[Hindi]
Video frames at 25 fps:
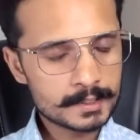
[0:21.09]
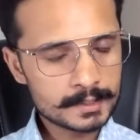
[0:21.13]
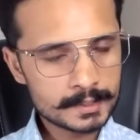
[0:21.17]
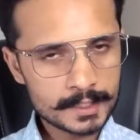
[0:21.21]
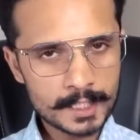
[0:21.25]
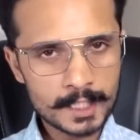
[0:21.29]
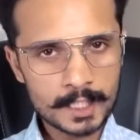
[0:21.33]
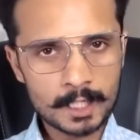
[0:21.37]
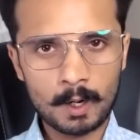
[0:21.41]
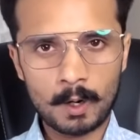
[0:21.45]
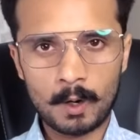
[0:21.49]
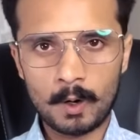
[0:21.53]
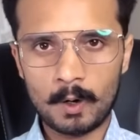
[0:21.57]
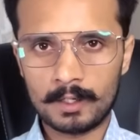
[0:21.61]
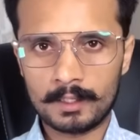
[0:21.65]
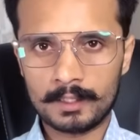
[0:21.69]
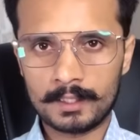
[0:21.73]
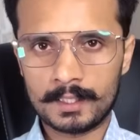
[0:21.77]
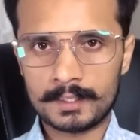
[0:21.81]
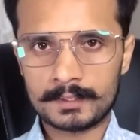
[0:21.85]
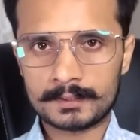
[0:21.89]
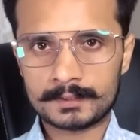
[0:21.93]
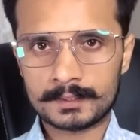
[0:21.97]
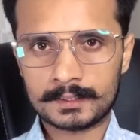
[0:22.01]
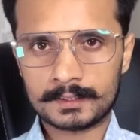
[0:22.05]
सेल आउट
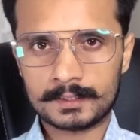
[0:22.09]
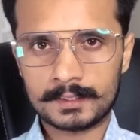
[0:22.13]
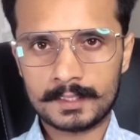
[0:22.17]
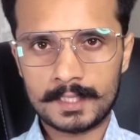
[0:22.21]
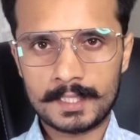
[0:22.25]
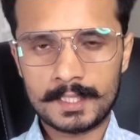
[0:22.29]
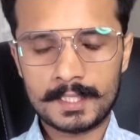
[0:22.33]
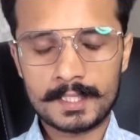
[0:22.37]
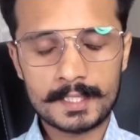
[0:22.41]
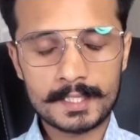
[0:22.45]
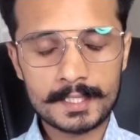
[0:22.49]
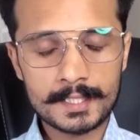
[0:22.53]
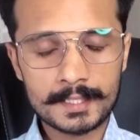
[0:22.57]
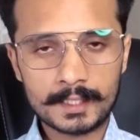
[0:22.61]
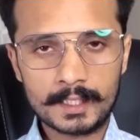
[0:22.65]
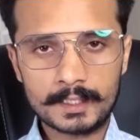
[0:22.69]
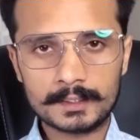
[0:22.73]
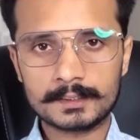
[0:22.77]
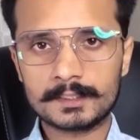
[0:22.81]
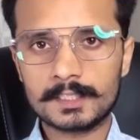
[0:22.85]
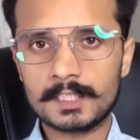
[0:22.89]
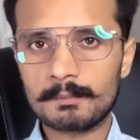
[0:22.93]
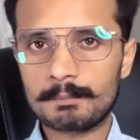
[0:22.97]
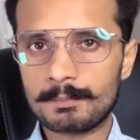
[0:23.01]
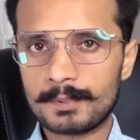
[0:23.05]
कर सकते हैं एक
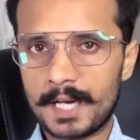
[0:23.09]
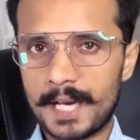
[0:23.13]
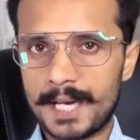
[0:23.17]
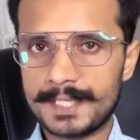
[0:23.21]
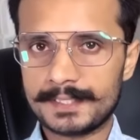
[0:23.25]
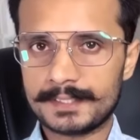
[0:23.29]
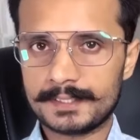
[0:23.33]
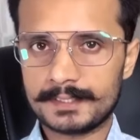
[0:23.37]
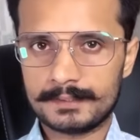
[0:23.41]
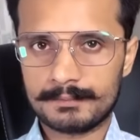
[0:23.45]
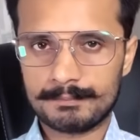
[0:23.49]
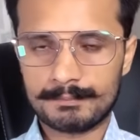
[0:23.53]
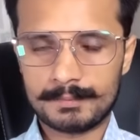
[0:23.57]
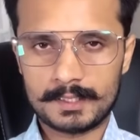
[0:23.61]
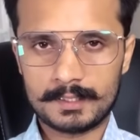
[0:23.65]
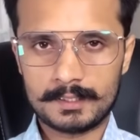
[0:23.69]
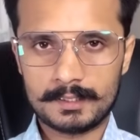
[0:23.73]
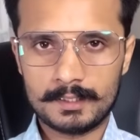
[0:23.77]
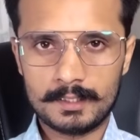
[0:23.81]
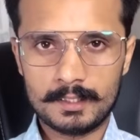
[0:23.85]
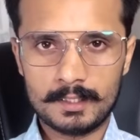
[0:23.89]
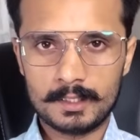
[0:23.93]
अच्छे प्राइस पे